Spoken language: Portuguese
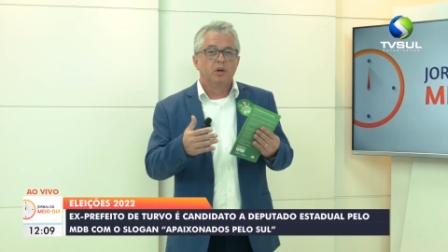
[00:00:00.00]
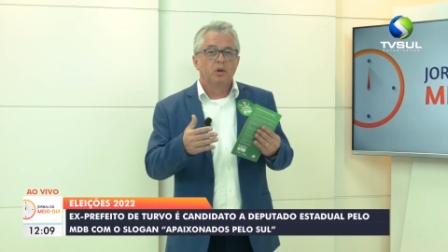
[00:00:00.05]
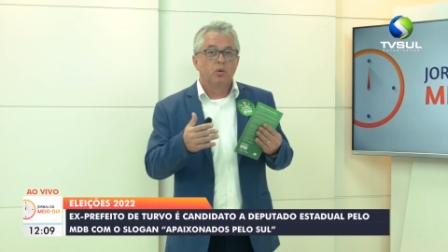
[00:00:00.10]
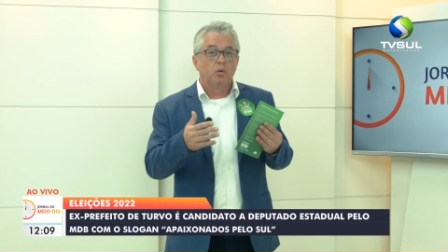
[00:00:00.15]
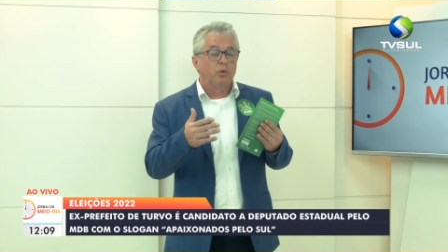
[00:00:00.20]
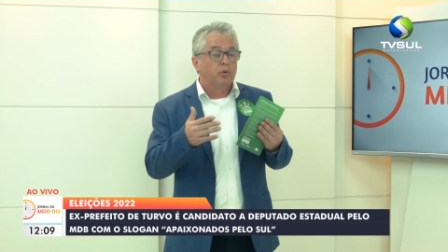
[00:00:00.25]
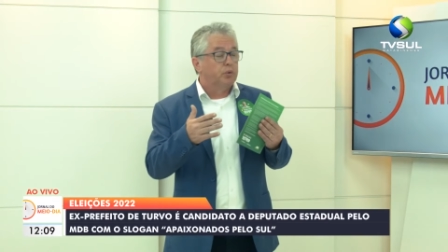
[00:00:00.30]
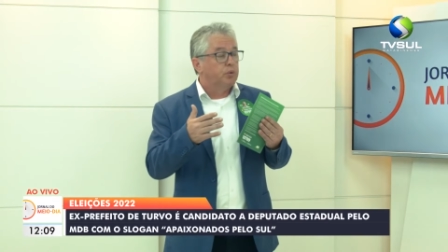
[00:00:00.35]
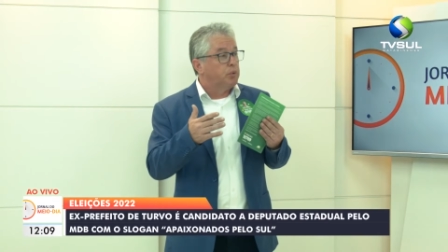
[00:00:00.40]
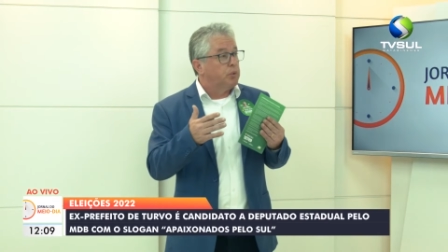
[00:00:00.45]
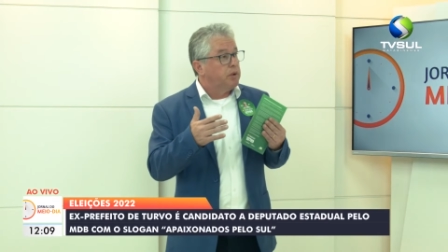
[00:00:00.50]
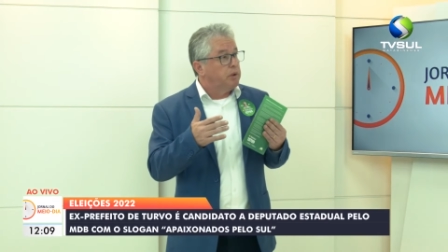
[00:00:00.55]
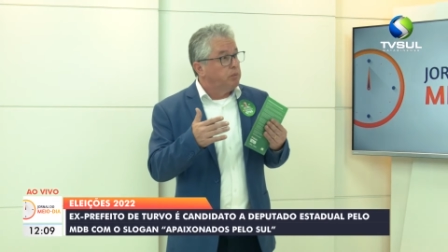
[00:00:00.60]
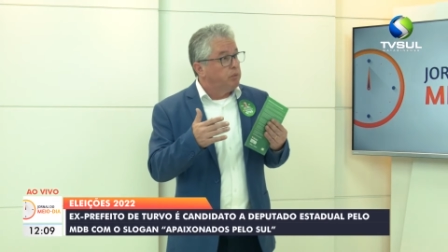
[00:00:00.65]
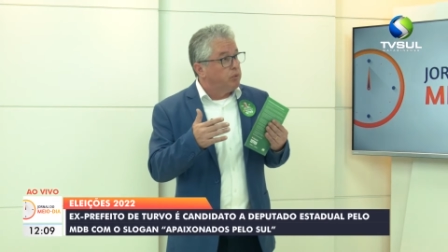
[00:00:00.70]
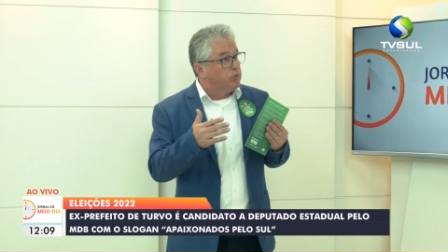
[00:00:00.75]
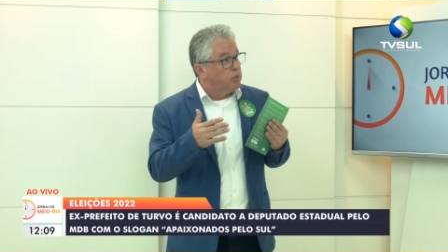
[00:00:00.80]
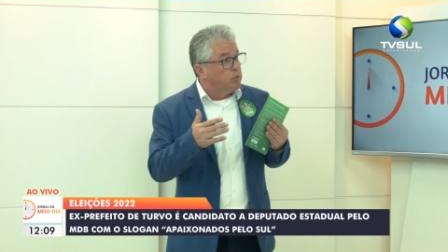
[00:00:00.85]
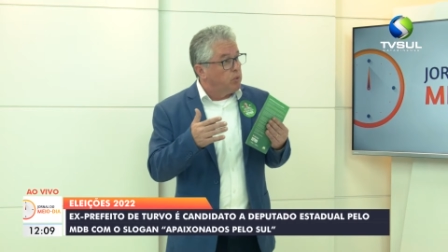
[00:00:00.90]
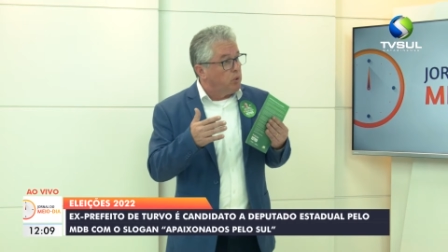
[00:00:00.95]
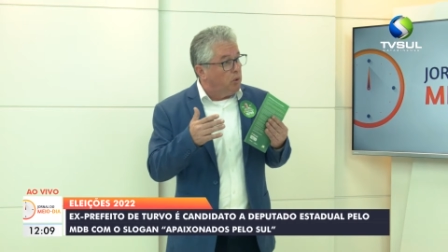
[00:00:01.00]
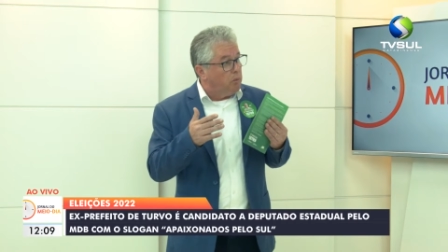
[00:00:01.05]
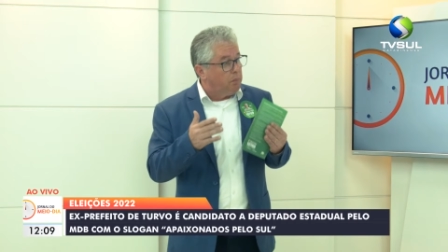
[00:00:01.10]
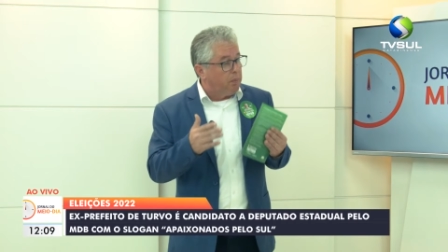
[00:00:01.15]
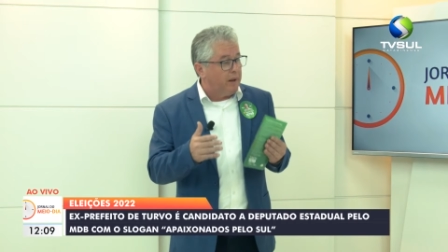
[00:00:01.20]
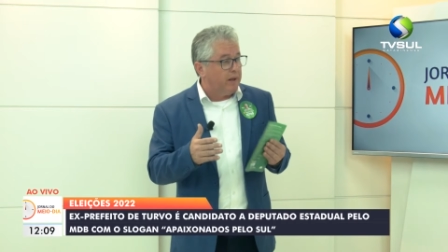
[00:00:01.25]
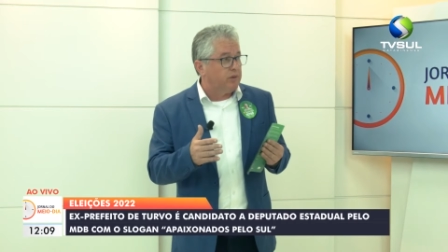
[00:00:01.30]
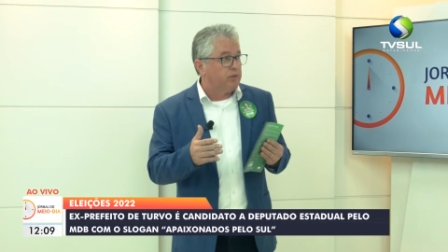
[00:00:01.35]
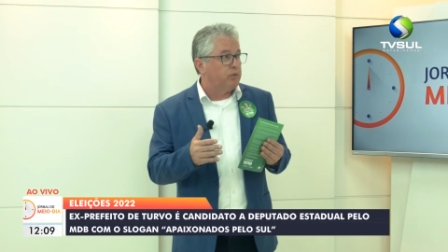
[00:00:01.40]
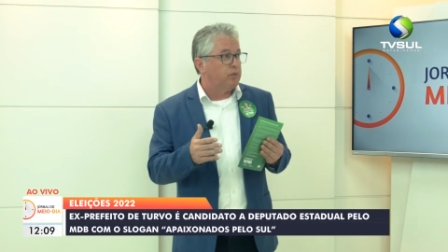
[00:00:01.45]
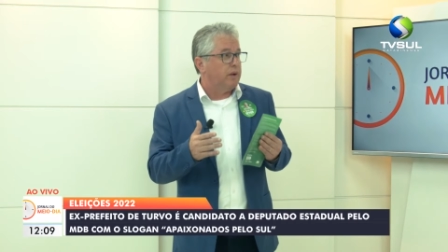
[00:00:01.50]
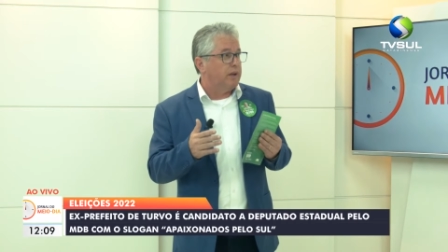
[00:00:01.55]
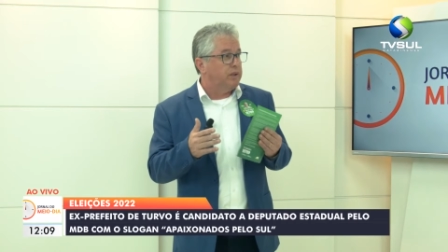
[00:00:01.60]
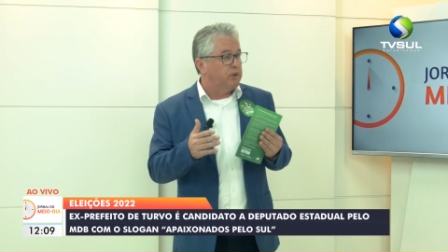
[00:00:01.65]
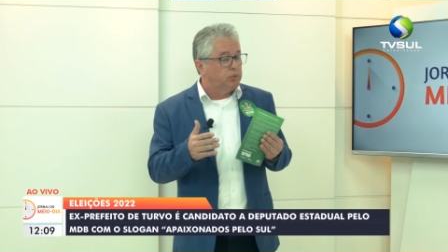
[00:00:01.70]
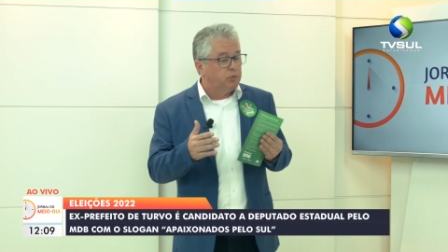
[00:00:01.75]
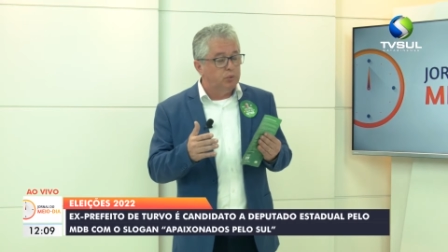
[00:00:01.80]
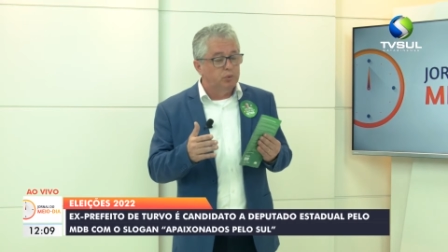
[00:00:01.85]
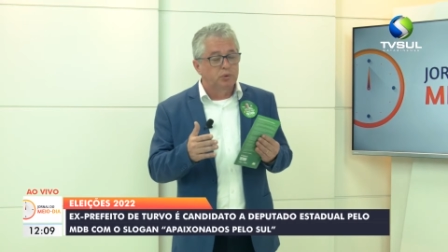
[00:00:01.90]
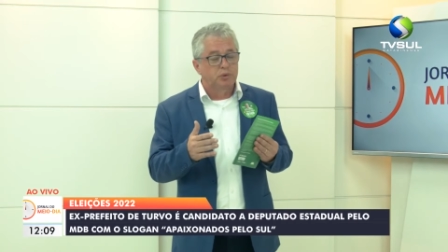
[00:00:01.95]
Construímos um complexo lá
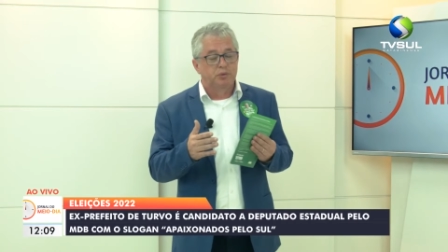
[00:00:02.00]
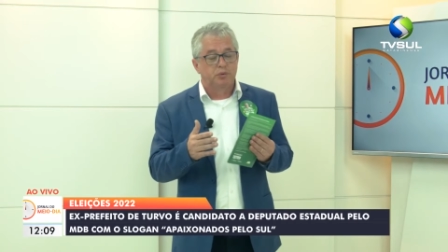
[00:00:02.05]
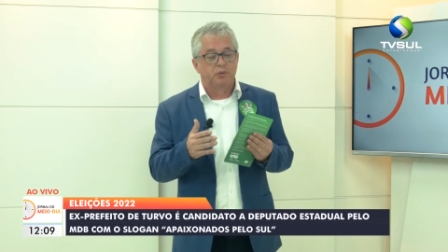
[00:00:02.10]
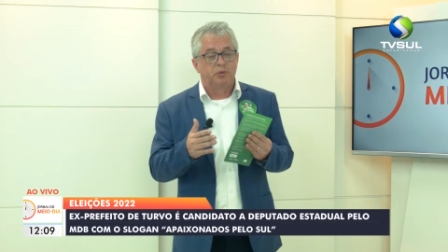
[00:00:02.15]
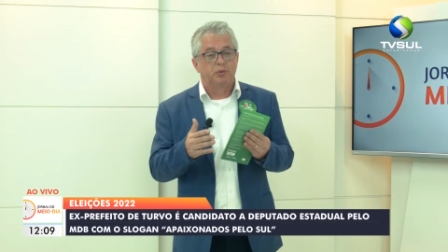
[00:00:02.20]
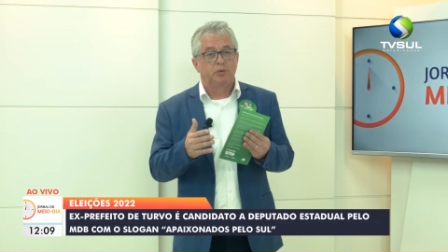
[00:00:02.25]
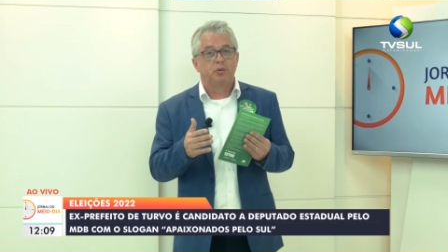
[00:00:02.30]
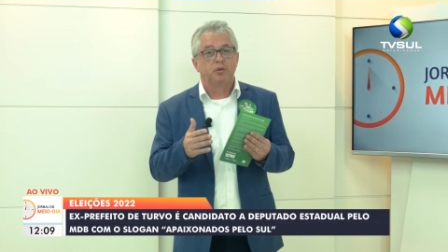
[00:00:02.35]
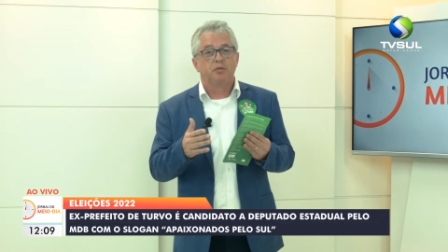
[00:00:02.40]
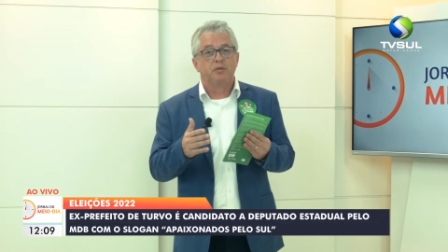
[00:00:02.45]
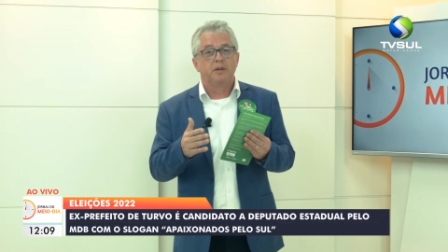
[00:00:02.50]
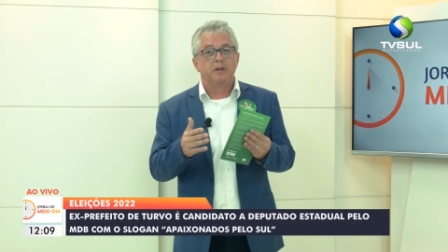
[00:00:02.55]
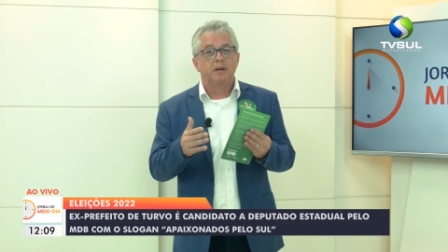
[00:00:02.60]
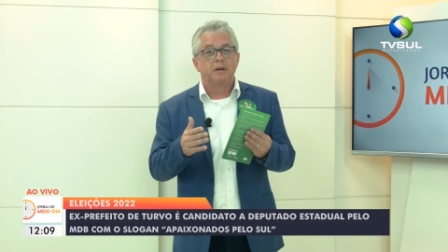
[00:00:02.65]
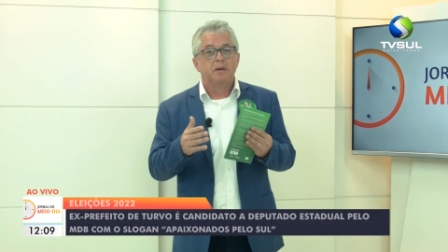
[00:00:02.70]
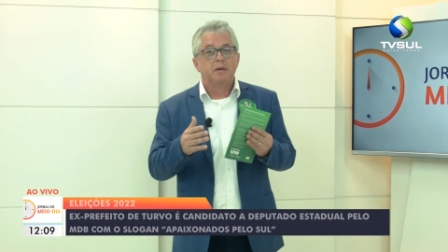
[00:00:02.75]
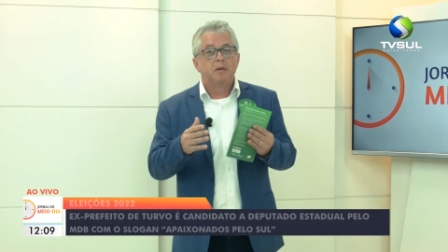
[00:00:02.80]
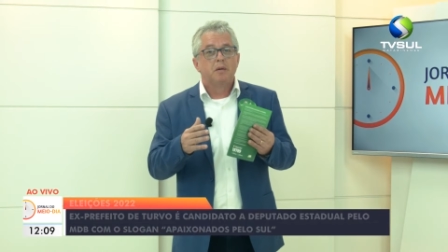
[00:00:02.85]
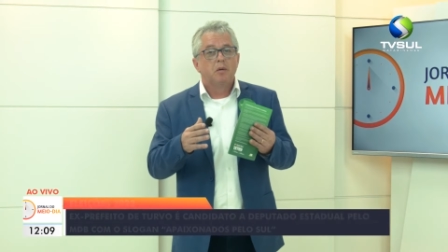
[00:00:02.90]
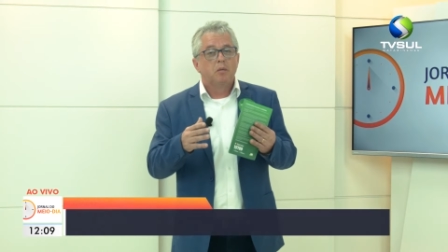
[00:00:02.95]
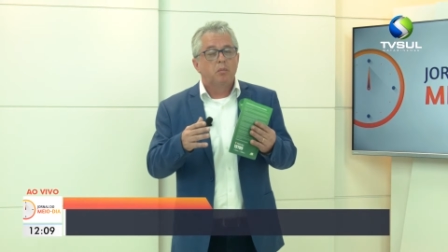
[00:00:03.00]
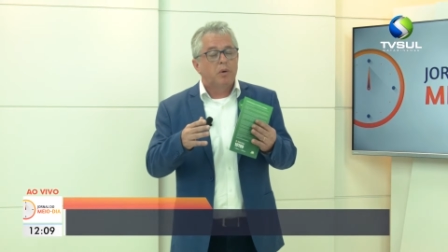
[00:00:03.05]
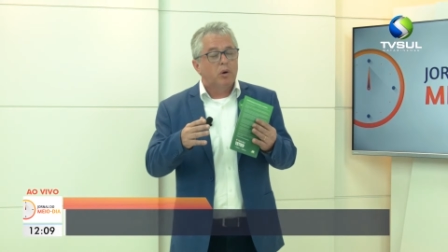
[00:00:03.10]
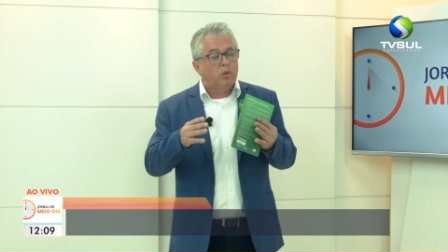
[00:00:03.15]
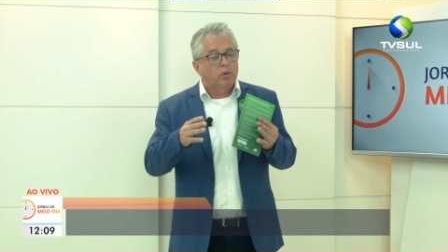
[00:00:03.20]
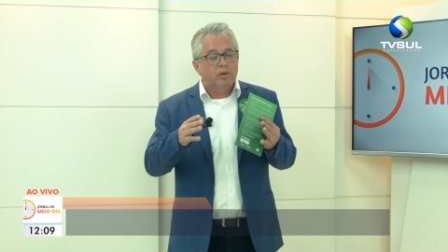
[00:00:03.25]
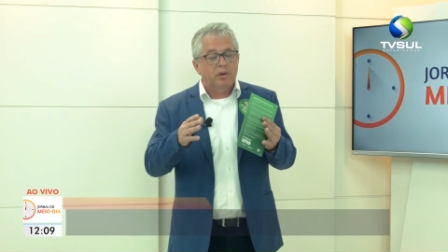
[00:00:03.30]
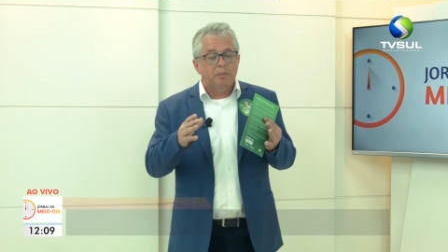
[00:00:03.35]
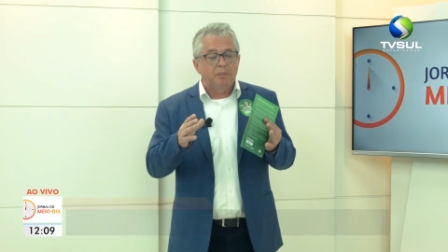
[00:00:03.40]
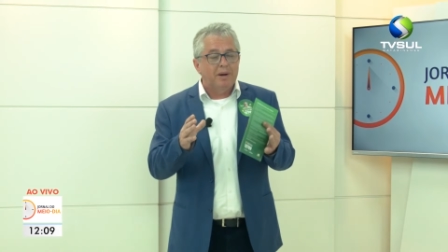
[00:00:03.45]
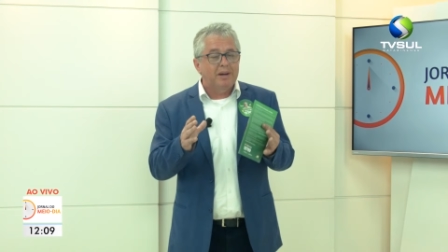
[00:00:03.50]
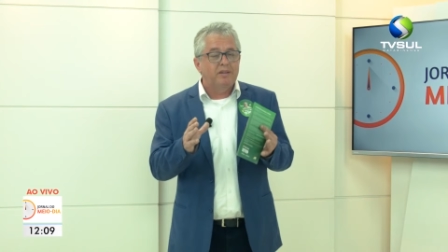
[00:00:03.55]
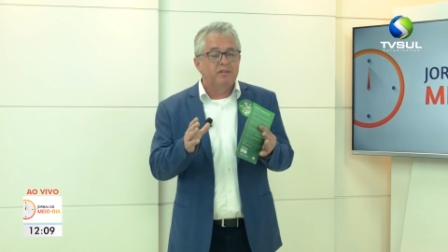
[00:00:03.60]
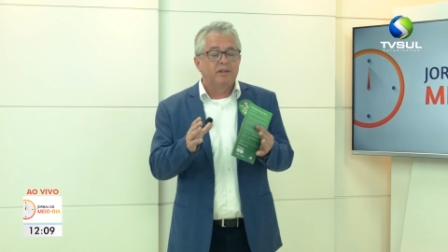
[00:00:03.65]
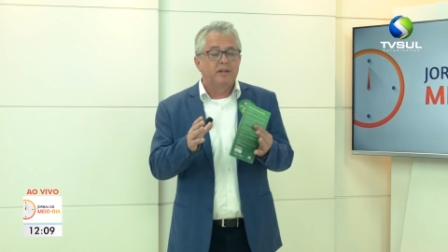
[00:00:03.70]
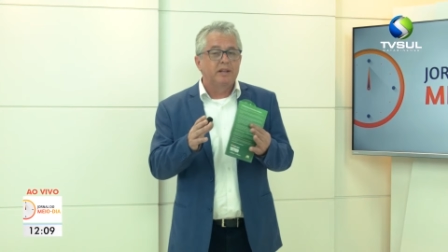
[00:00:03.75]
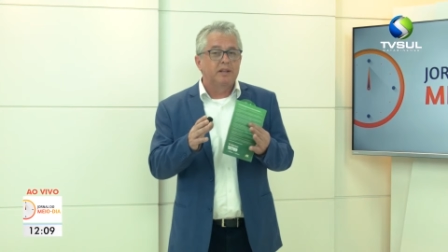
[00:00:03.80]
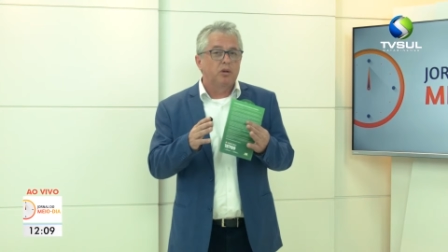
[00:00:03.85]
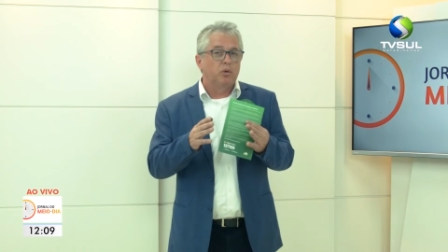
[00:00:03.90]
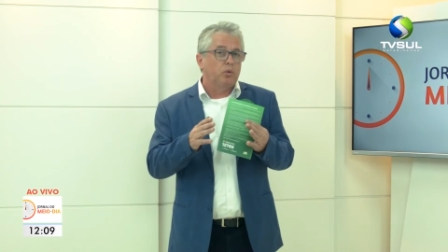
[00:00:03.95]
em Turvo, Sofia, uma coisa mais linda.